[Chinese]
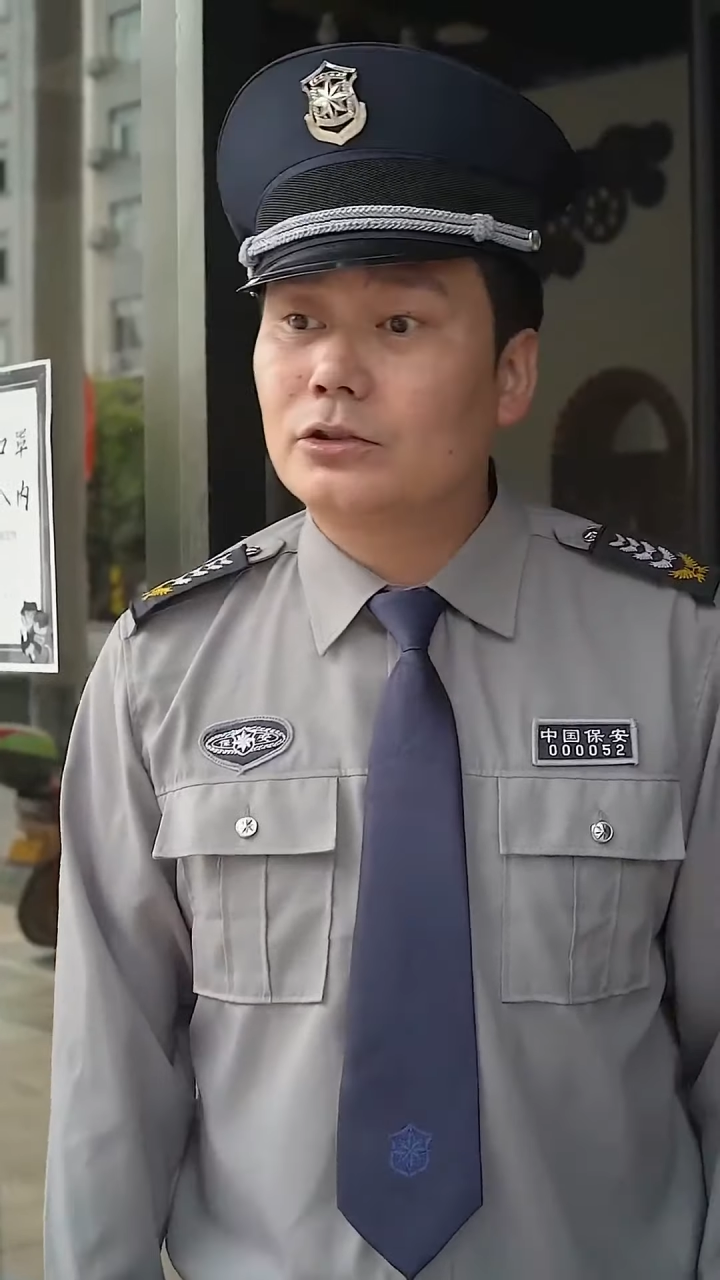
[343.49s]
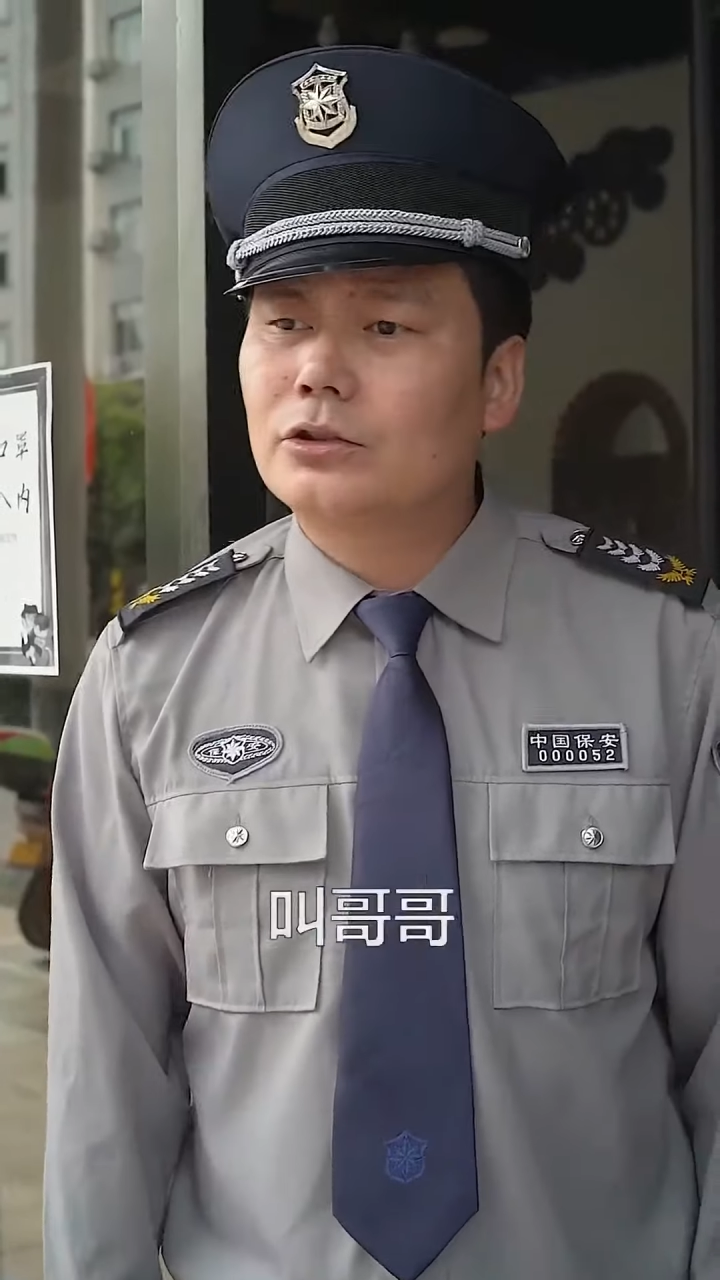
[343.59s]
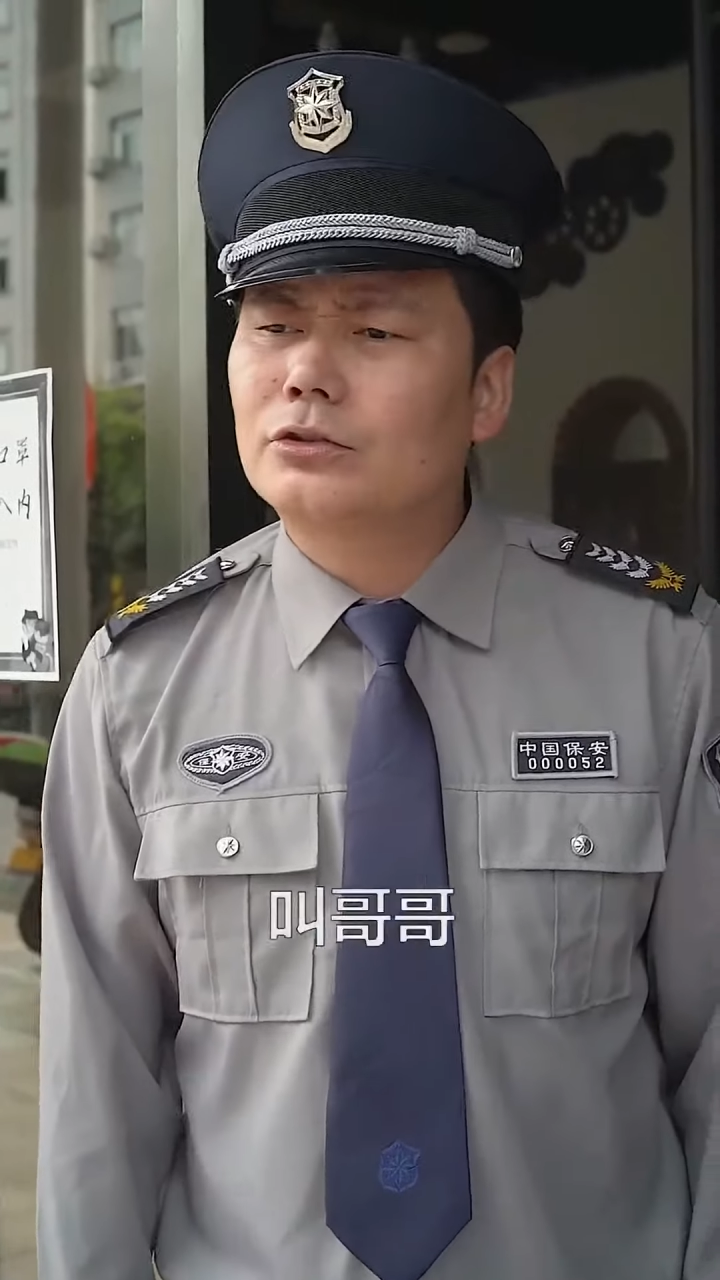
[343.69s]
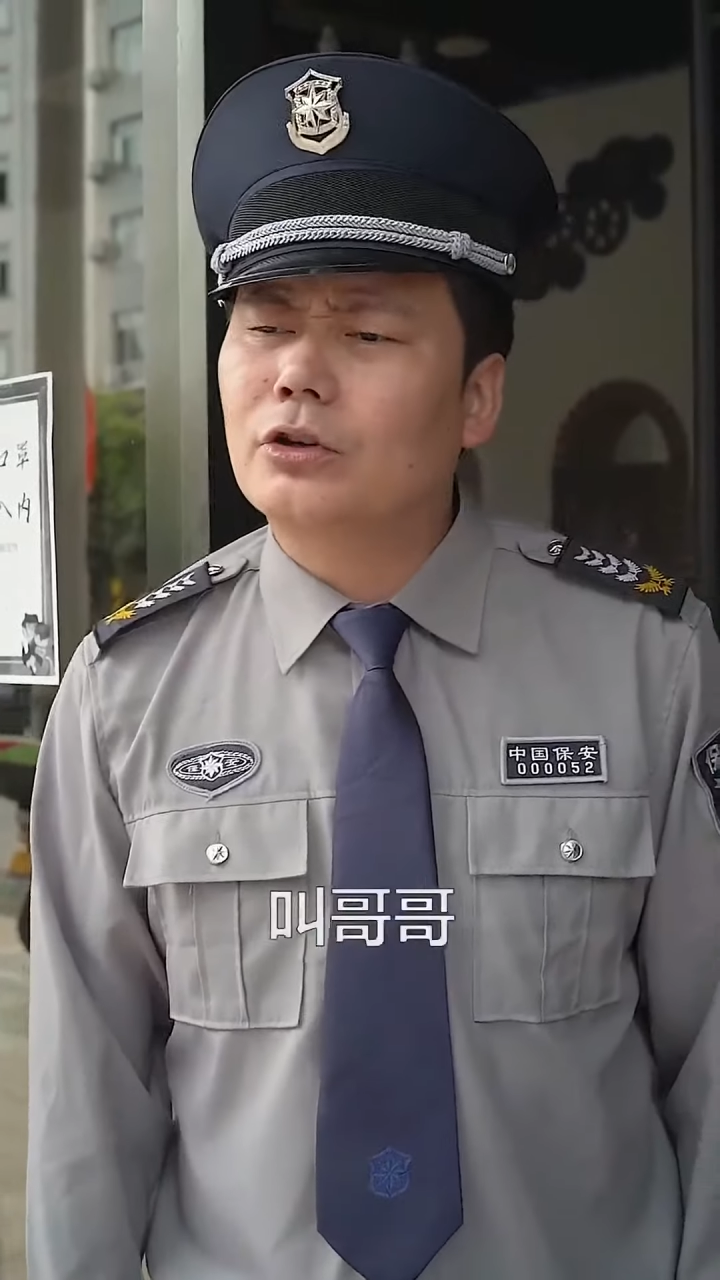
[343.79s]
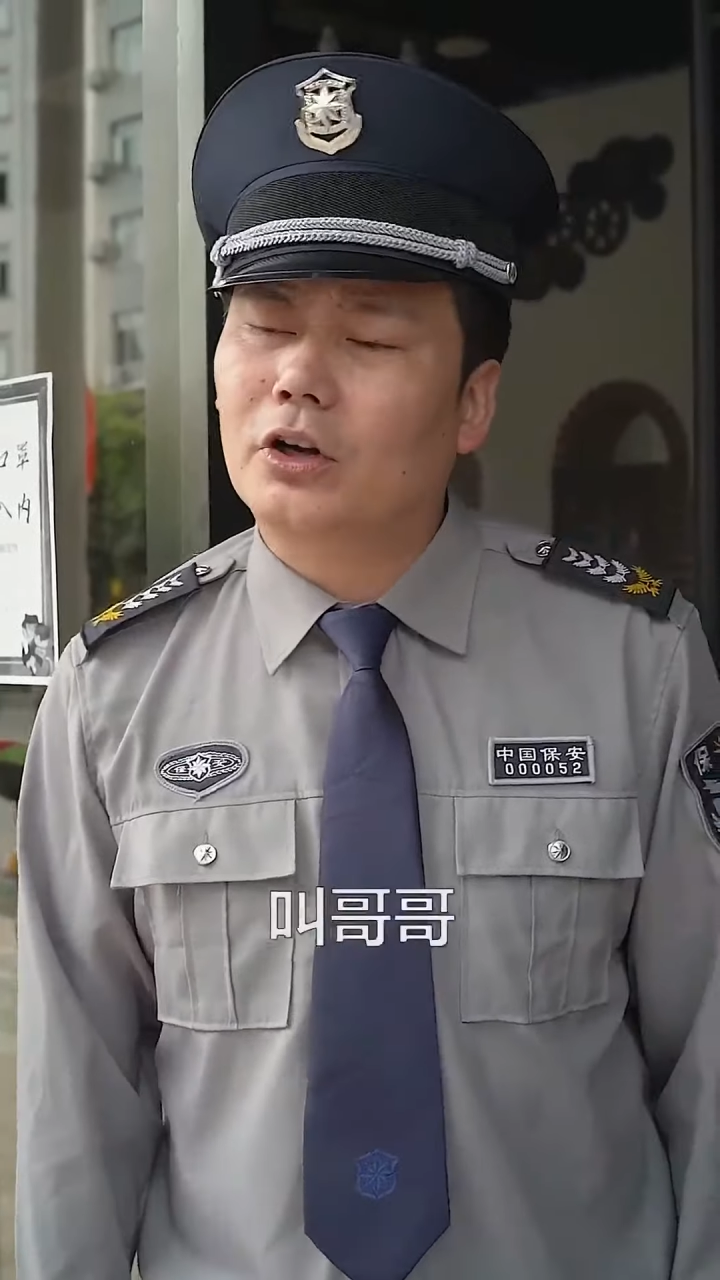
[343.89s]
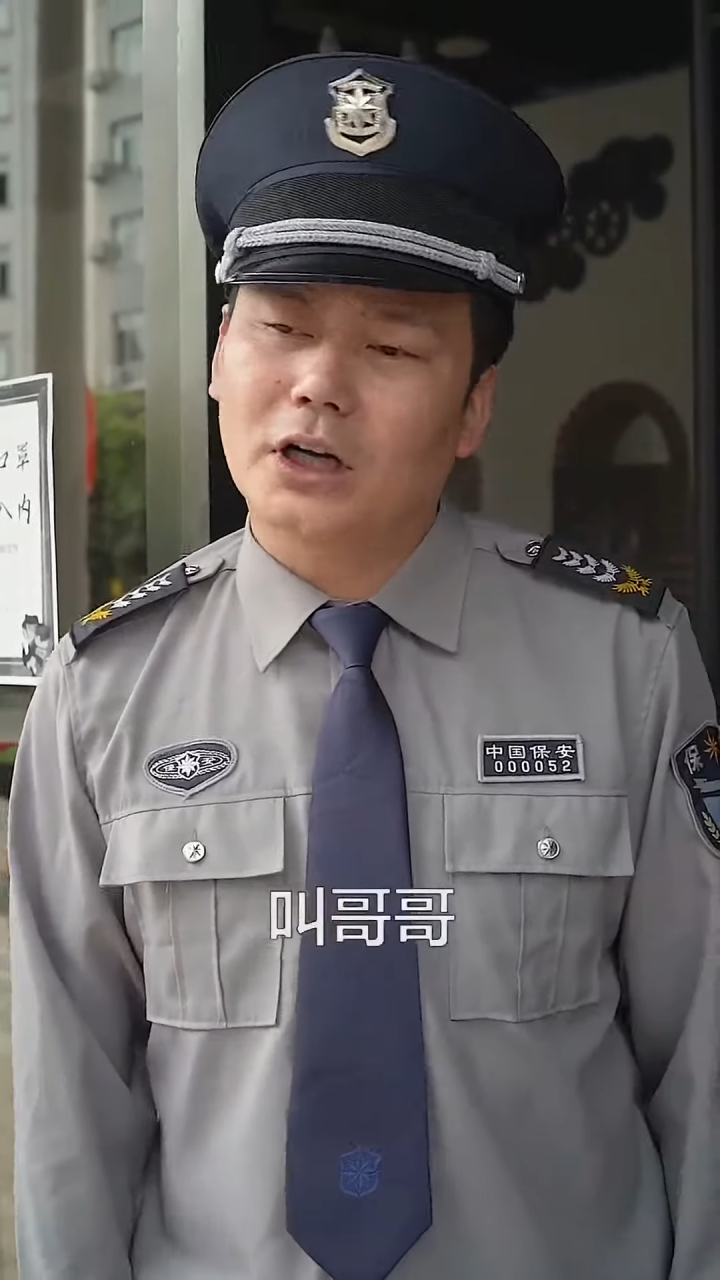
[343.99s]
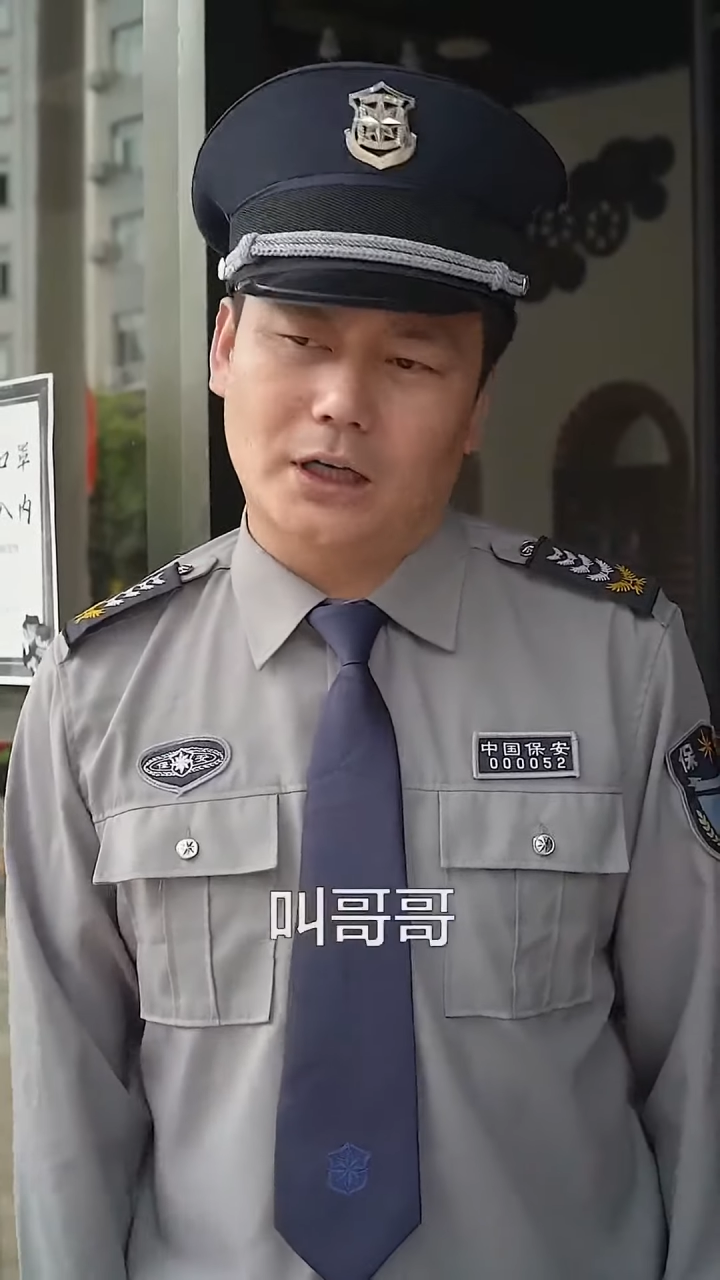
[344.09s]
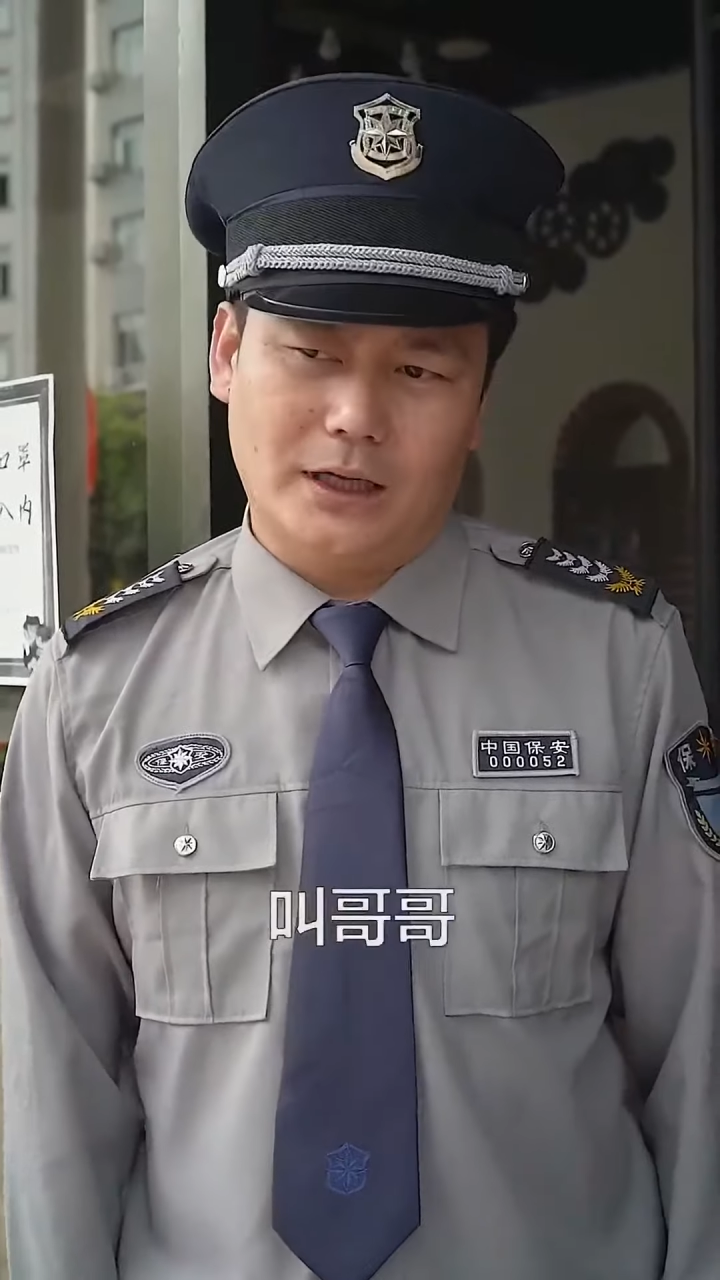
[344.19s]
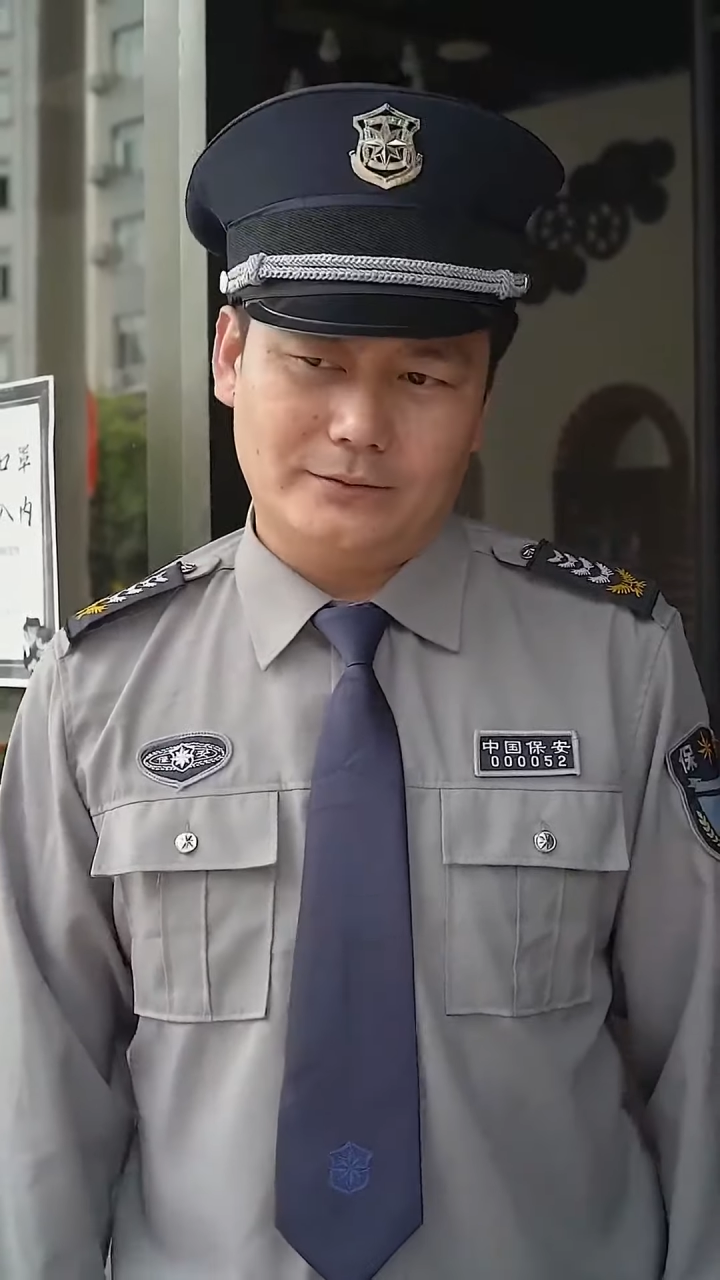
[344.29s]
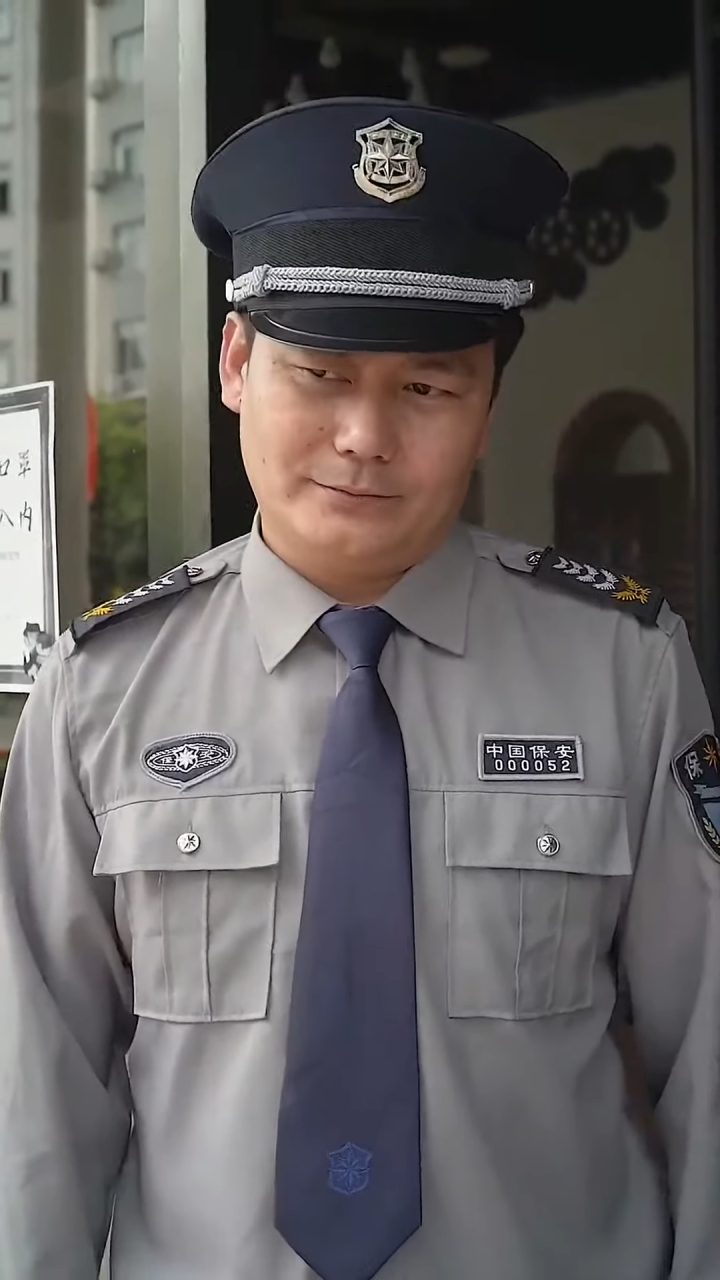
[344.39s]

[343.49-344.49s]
叫叫哥哥。